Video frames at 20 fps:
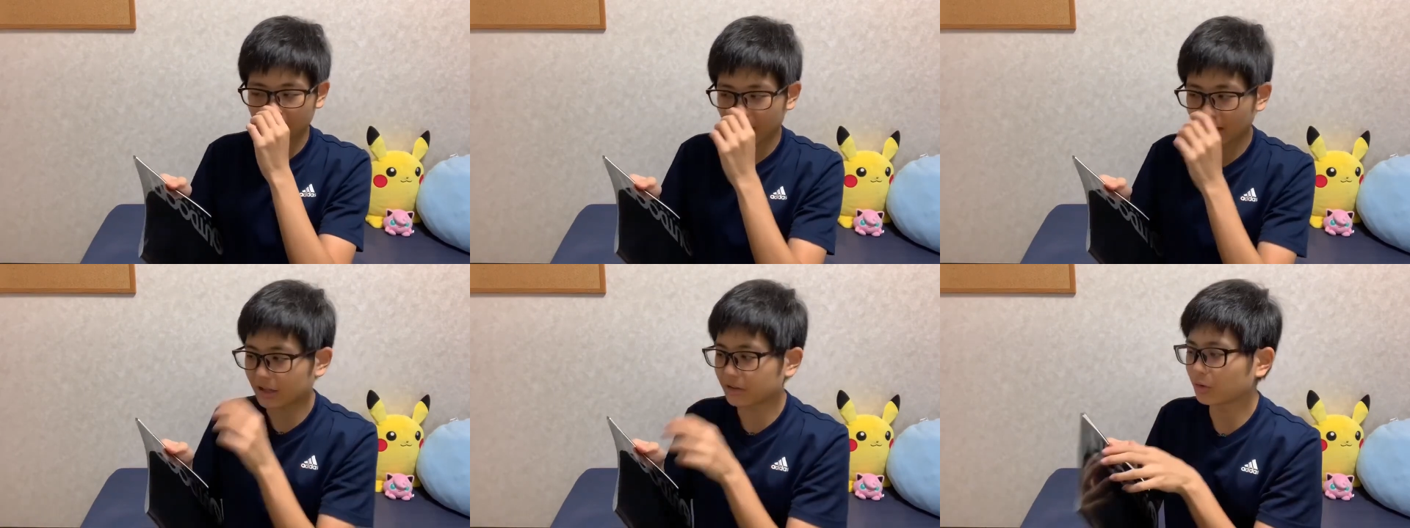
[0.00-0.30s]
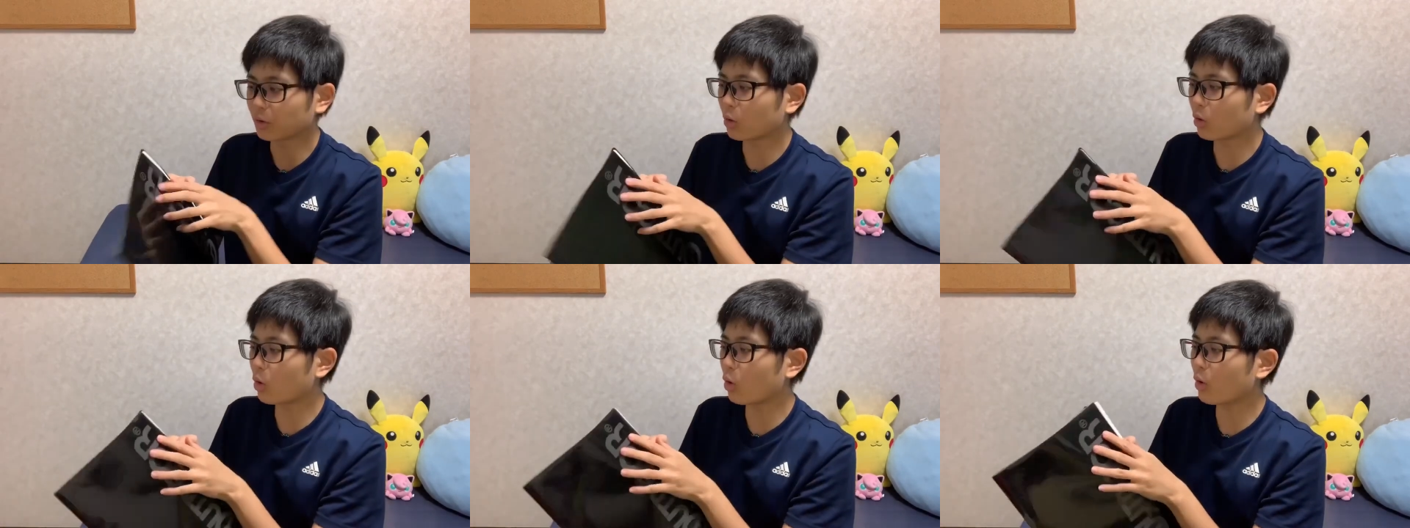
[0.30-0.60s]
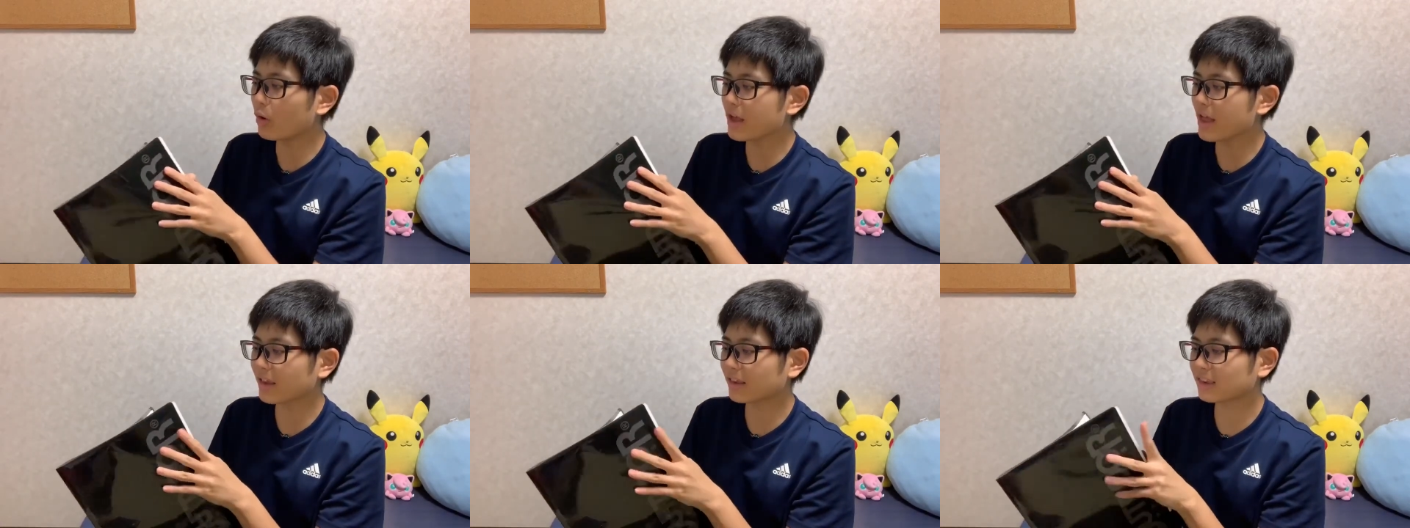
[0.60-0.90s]
あの、こ
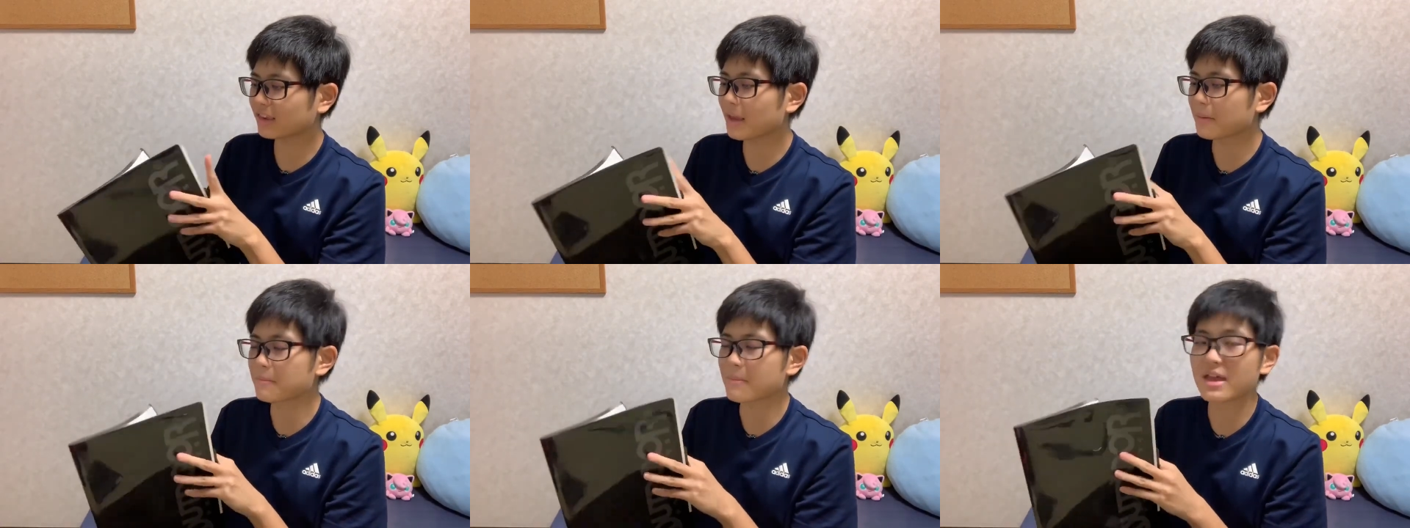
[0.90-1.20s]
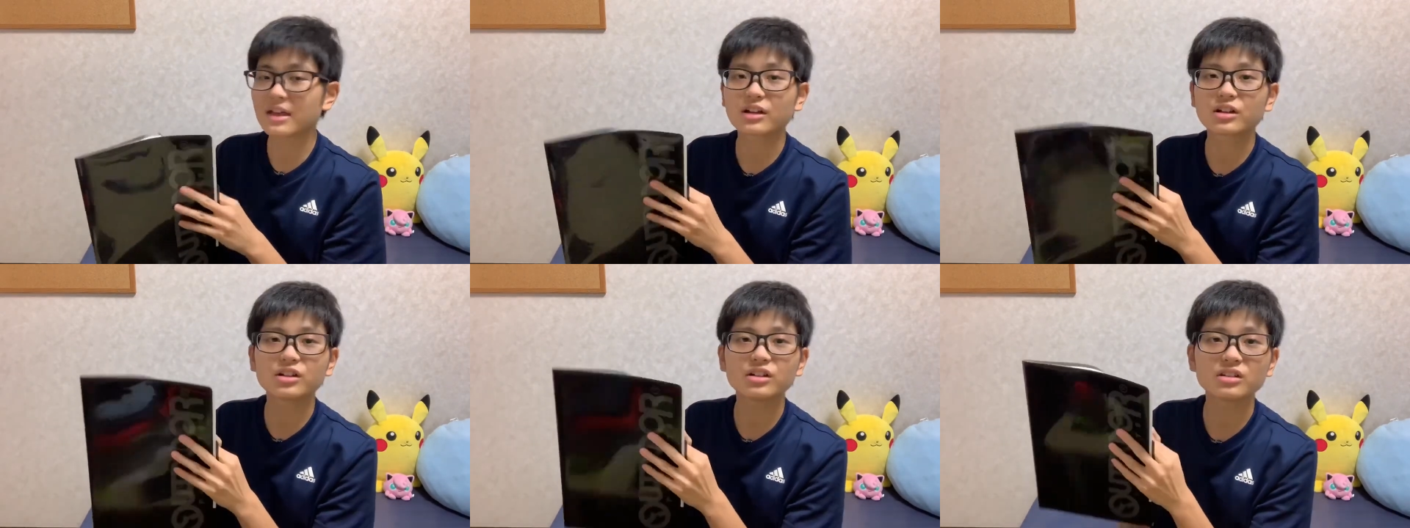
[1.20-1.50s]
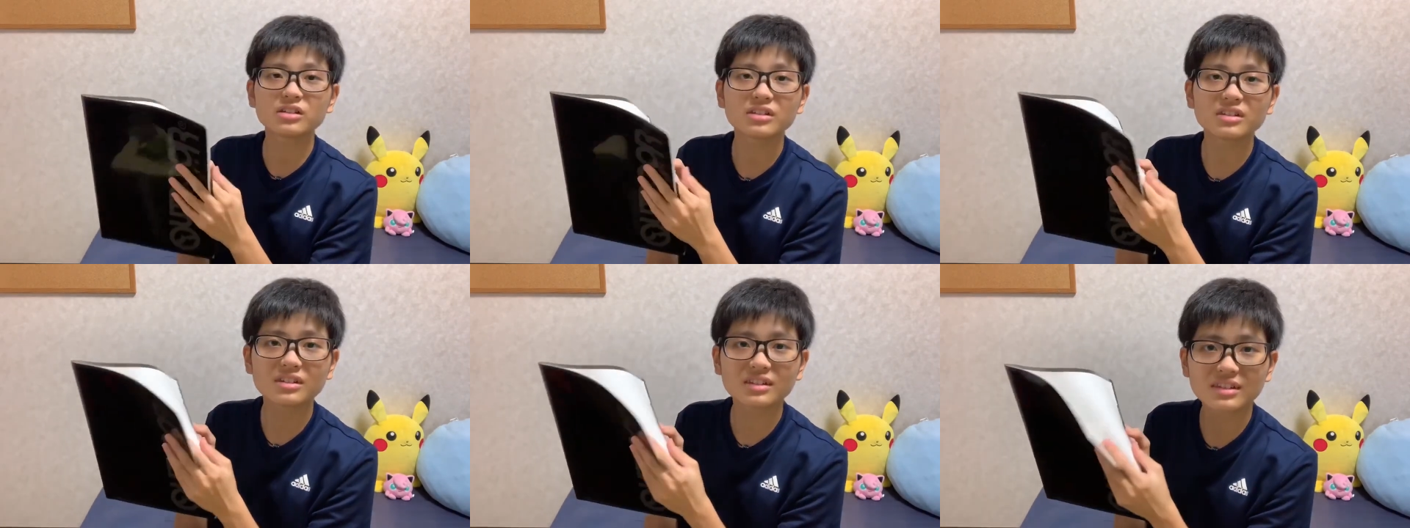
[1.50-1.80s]
うやってめ
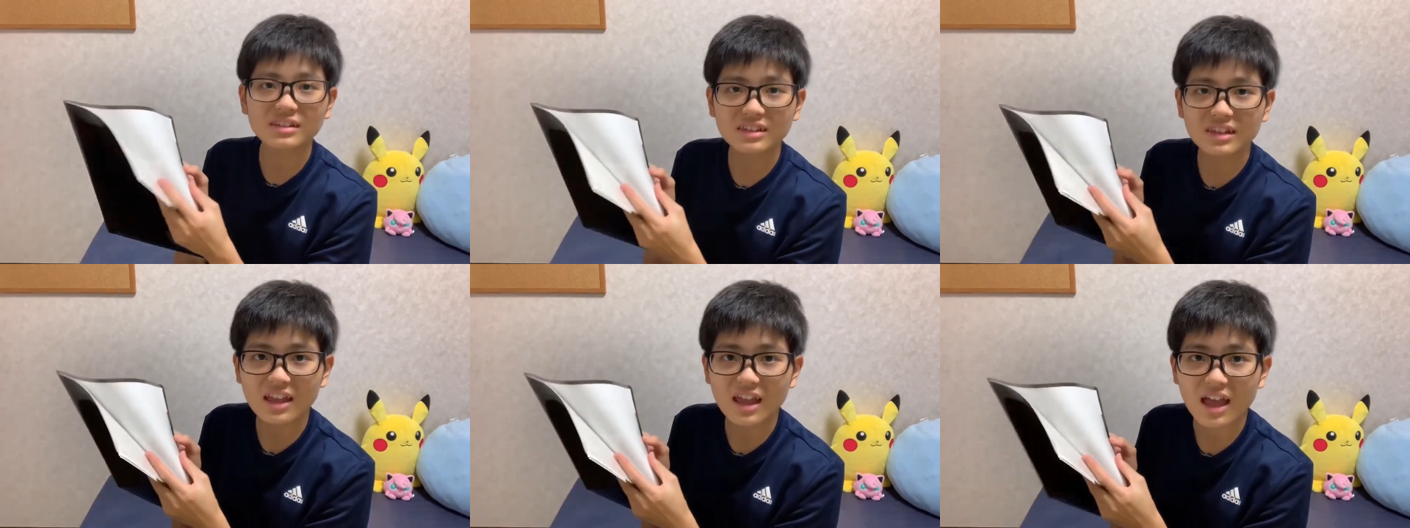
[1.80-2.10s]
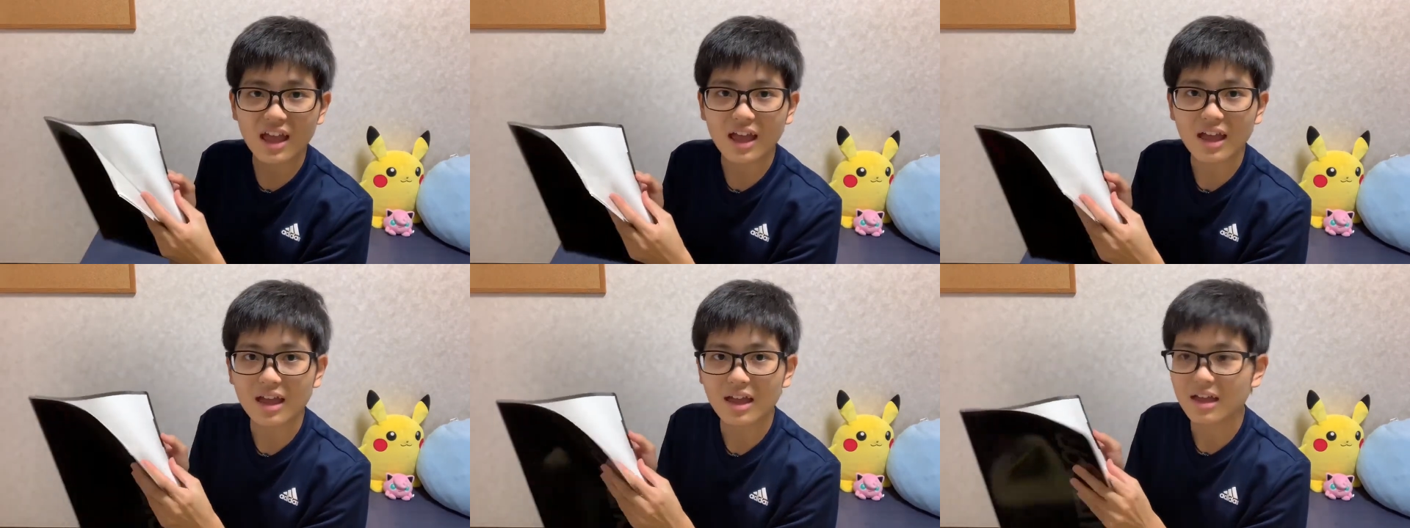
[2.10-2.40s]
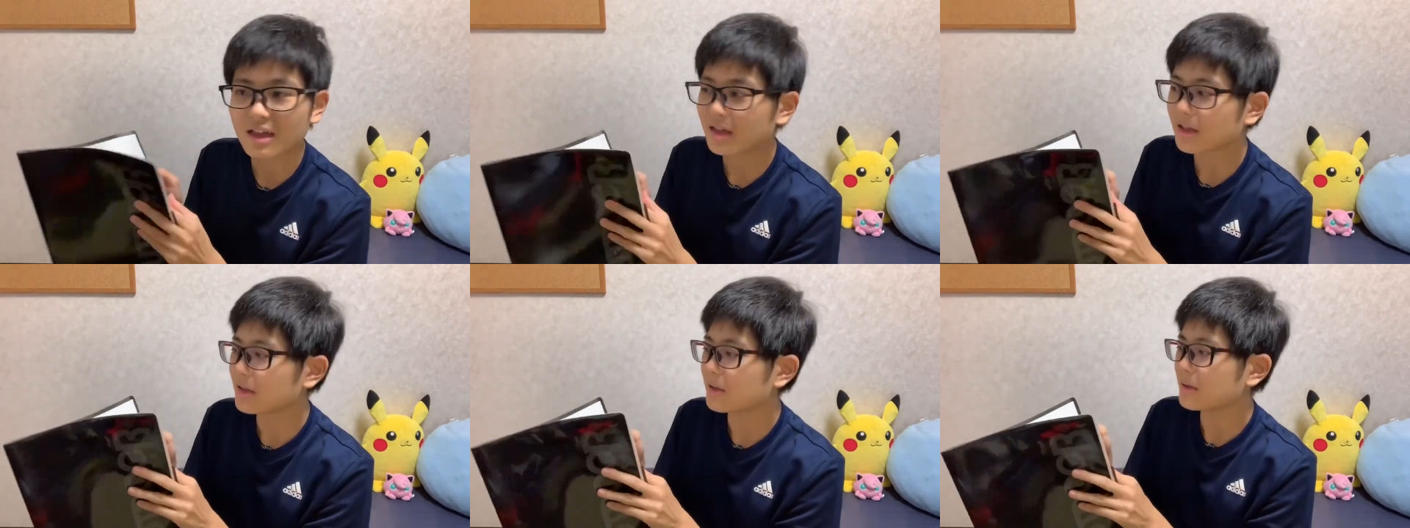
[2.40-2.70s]
くって、
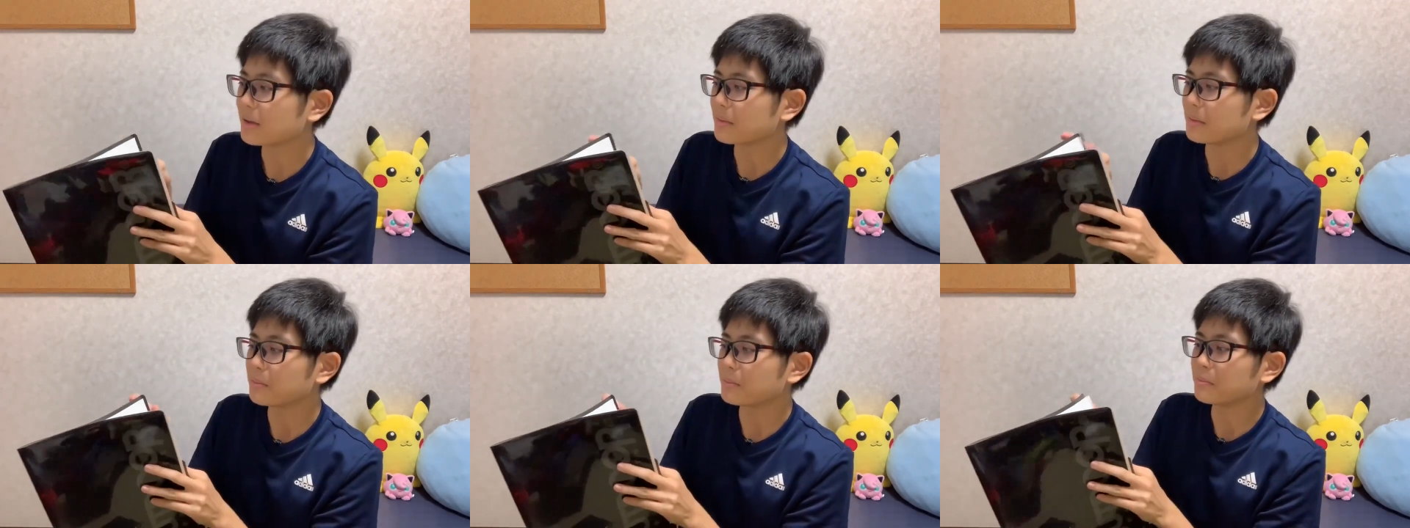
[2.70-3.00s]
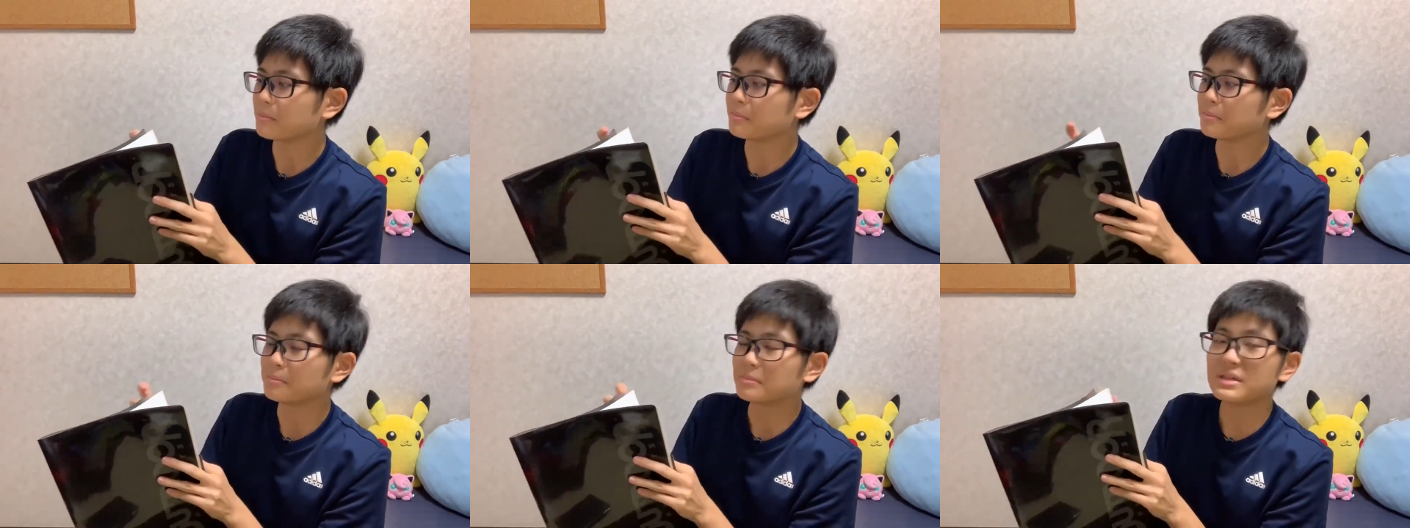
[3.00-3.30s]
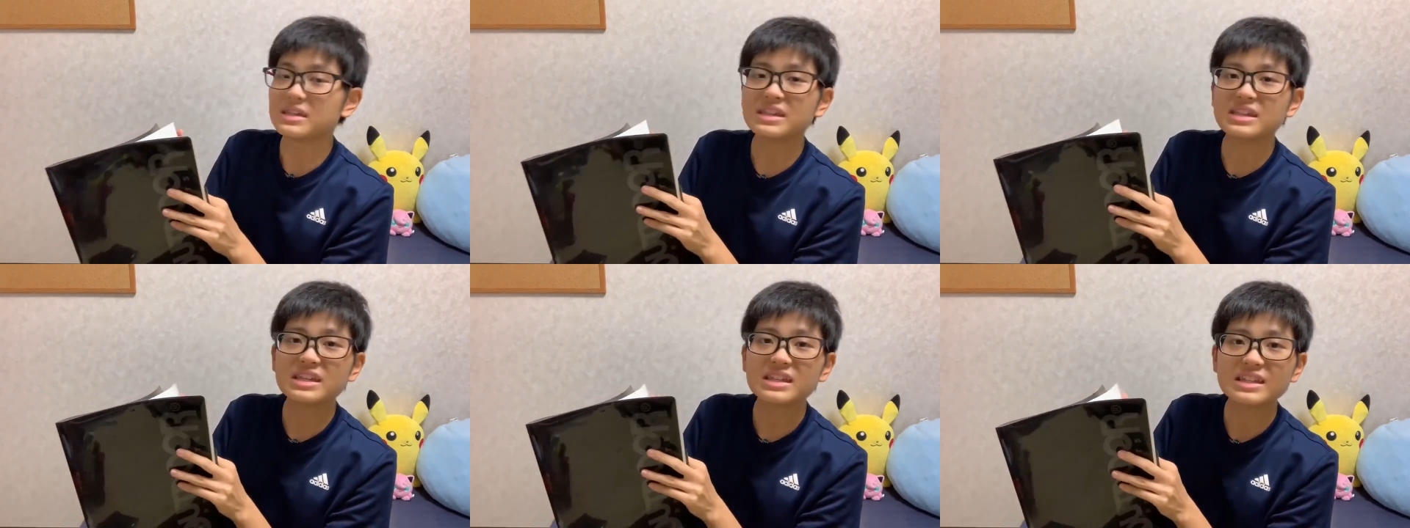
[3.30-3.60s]

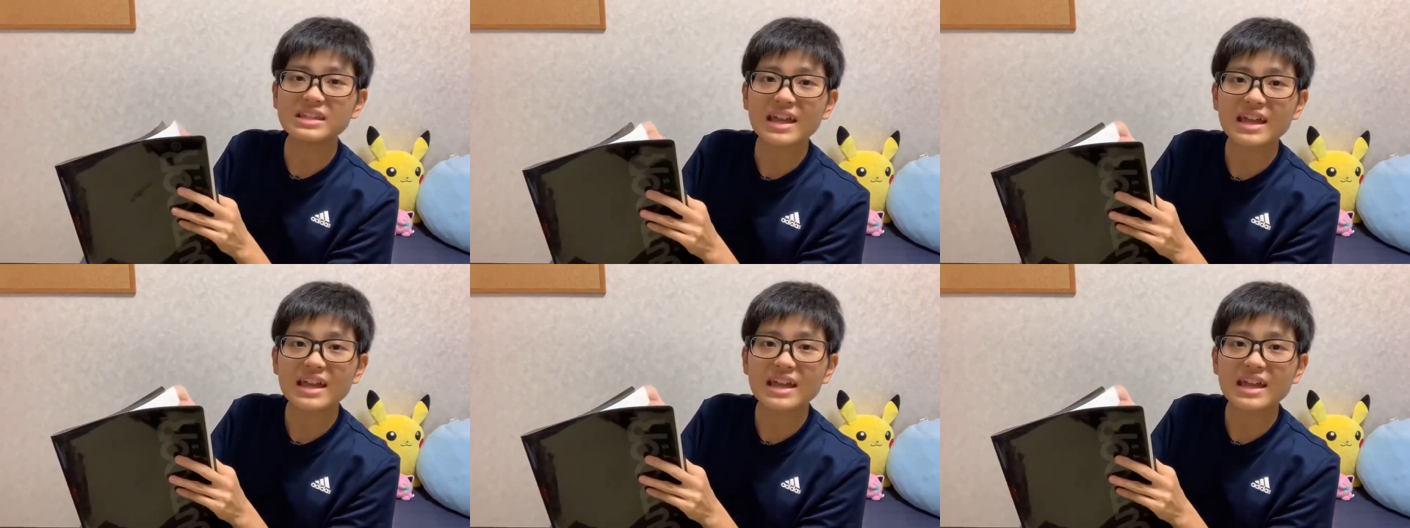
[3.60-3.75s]
右手で